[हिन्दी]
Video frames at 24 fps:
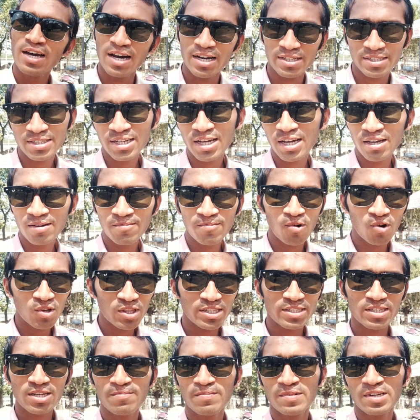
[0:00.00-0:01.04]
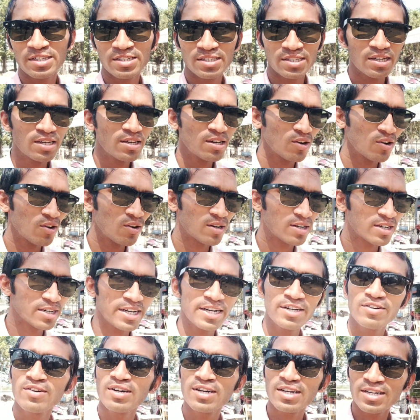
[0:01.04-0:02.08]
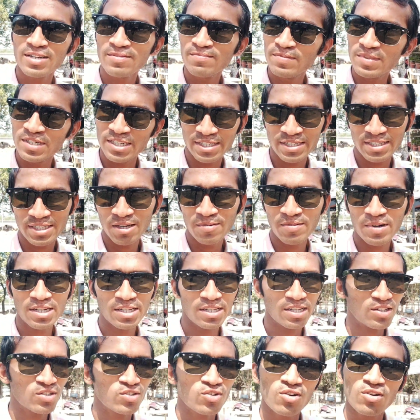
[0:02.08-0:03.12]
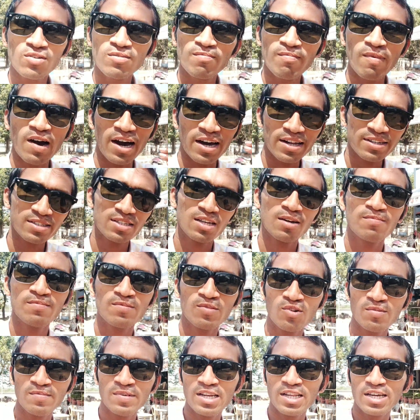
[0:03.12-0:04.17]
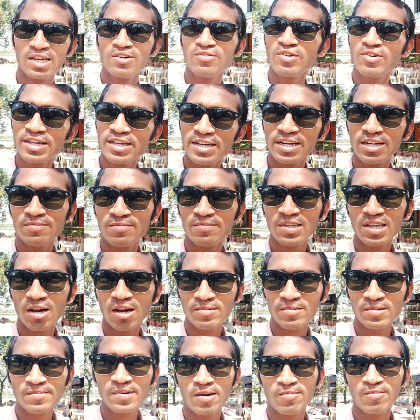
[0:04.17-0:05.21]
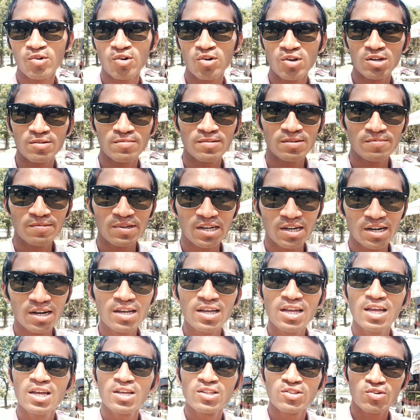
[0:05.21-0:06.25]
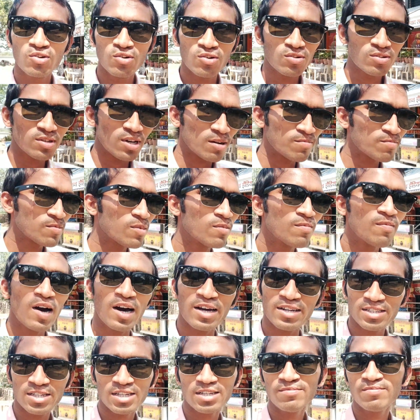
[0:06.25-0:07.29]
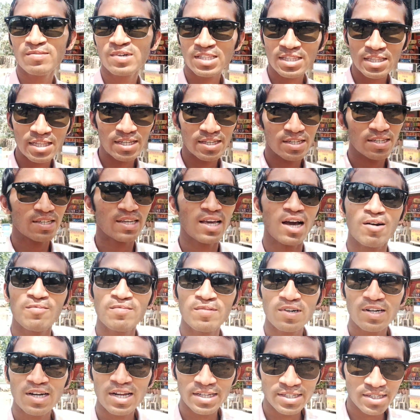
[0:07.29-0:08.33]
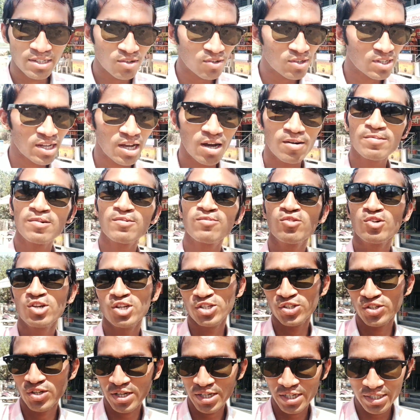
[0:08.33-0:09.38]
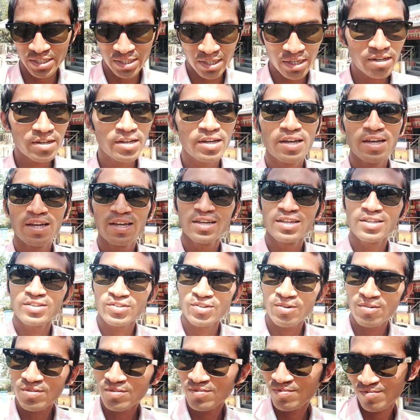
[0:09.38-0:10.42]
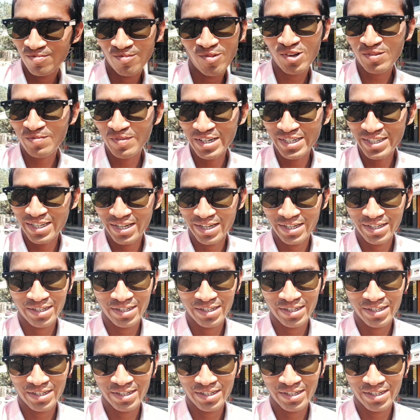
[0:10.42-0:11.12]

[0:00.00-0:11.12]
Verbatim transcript: अच्छा है बहुत अच्छा प्लेस है और रेट वगैरह रिजनेबल ही है जो बाहर से आपको मिलेगा वही रेट में यहाँ पर भी आपको अवेलेबल मिलेगा तो आपको बाहर से मत लाइए यहाँ पर आइए और यहाँ पर फुल इंजॉय कीजिए तो बहुत बढ़िया